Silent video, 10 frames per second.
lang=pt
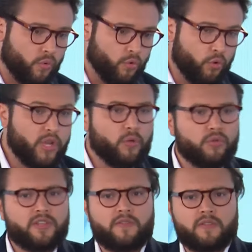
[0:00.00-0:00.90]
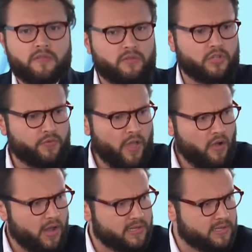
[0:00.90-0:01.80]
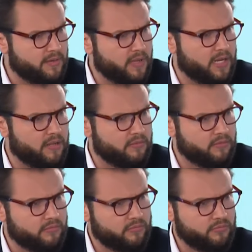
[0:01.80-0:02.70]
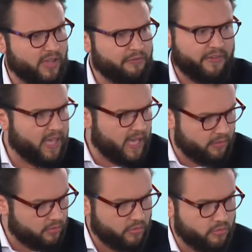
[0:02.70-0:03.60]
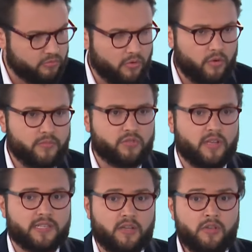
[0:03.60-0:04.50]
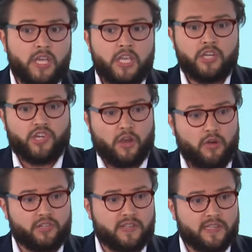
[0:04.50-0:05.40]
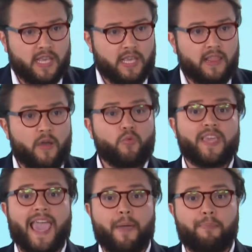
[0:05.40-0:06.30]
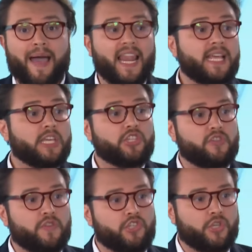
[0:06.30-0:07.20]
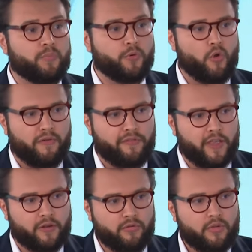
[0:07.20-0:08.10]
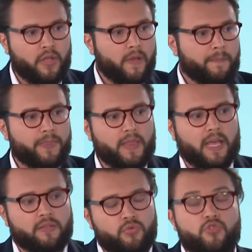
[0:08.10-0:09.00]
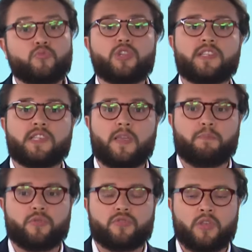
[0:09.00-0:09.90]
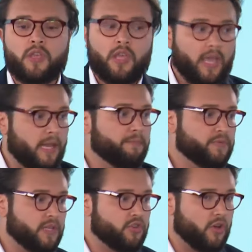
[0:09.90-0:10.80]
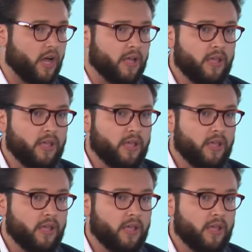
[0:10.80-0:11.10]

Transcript: o, Lula, inclusive, acho que foi agora essa semana, num, num café, passada, um, né? alguma situação, chegou a dizer que não quer palanque dividido para o governo na, nos municípios. Ele disse assim, ó.